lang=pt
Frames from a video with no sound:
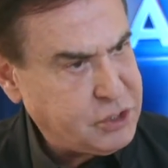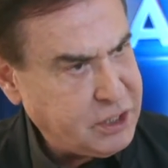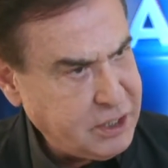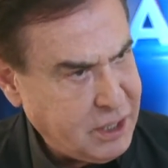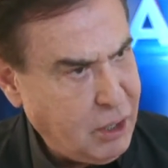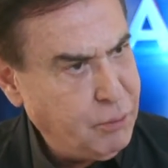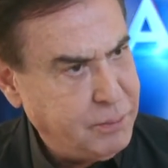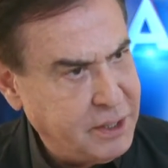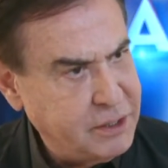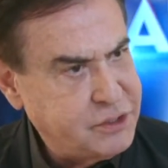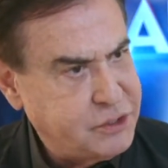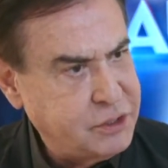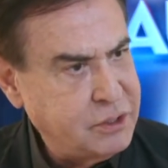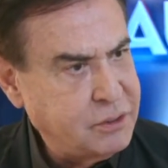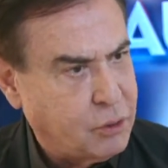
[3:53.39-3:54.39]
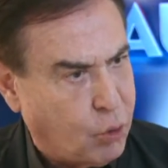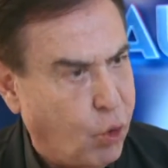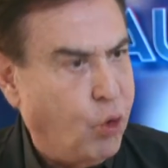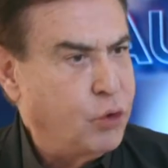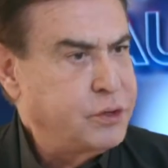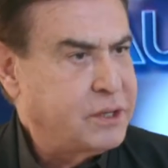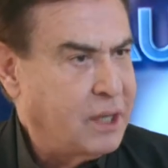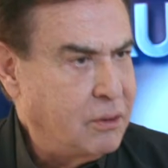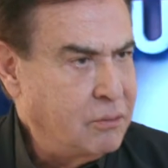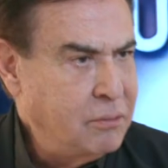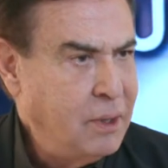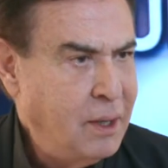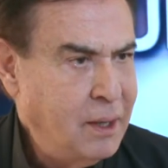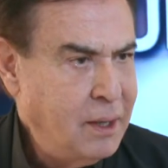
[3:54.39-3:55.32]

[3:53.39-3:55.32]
que realmente contam,